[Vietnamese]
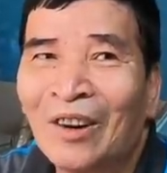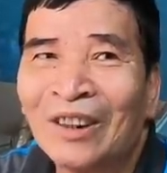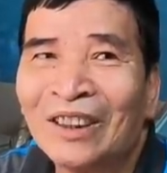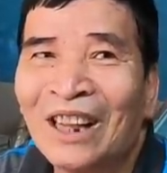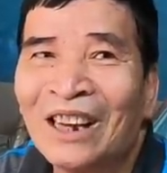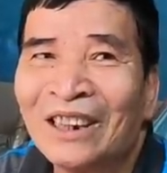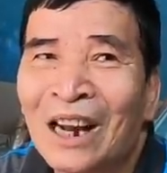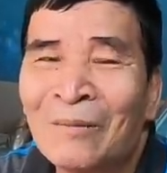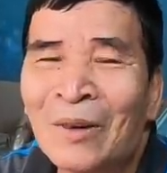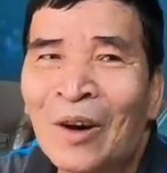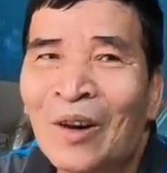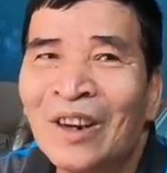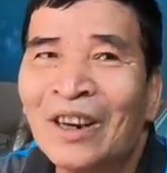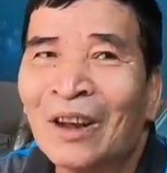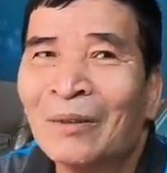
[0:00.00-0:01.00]
mối tới đám
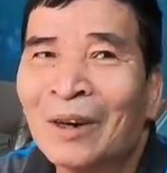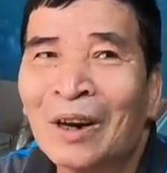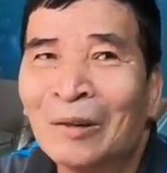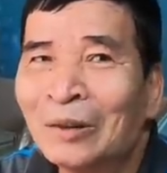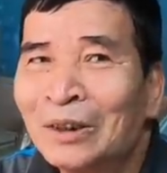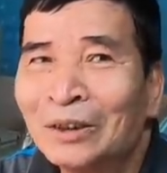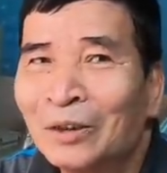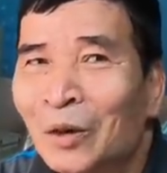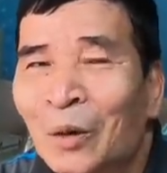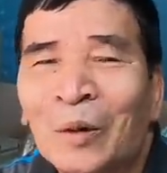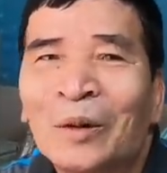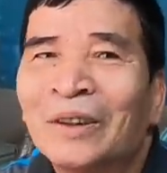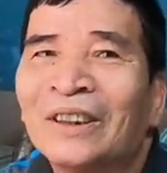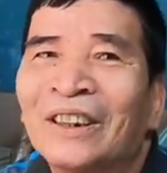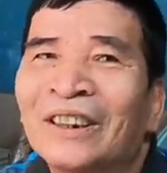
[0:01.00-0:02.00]
đói là bắt đầu thương
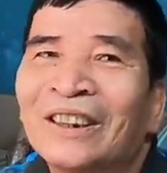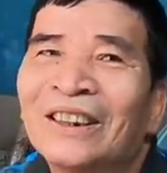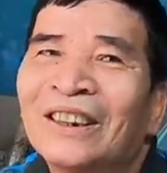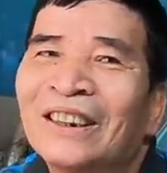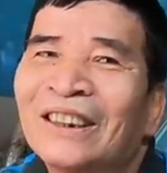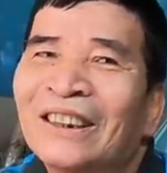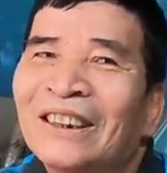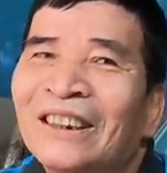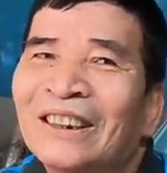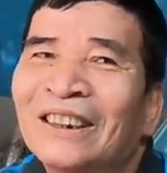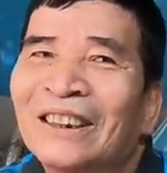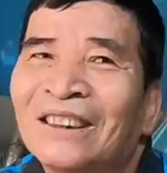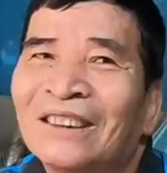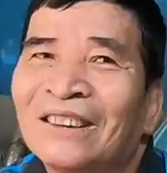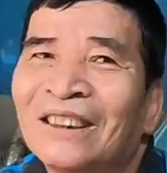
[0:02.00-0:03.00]
luôn ồ oh.
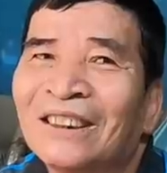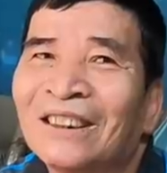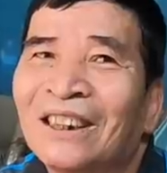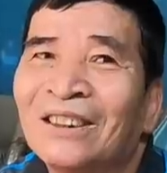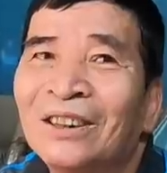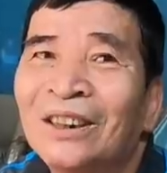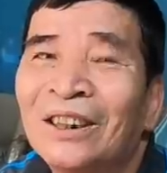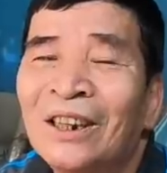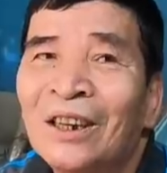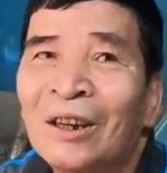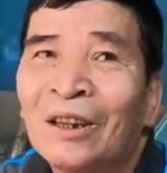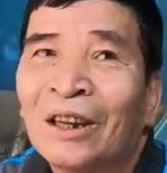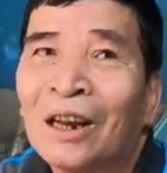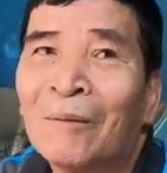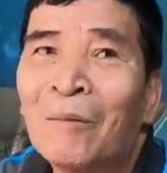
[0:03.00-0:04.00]
tới cưới
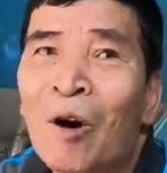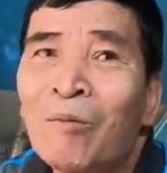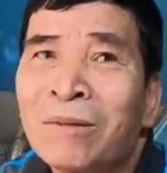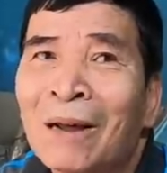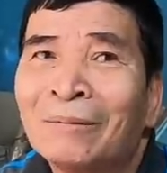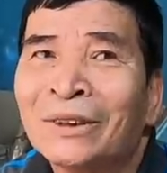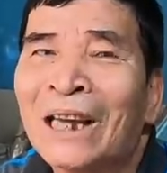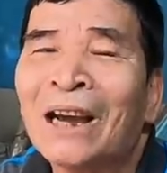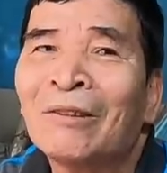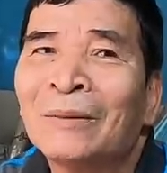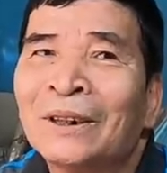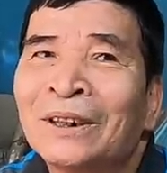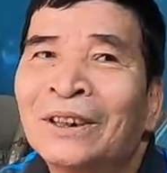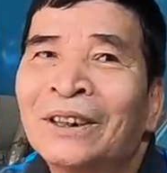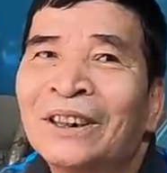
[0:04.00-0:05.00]
là một năm sau
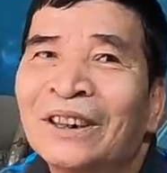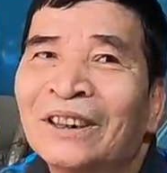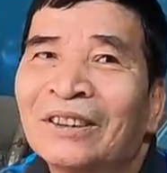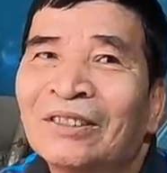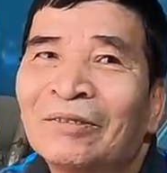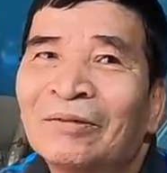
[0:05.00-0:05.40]
mới cưới đó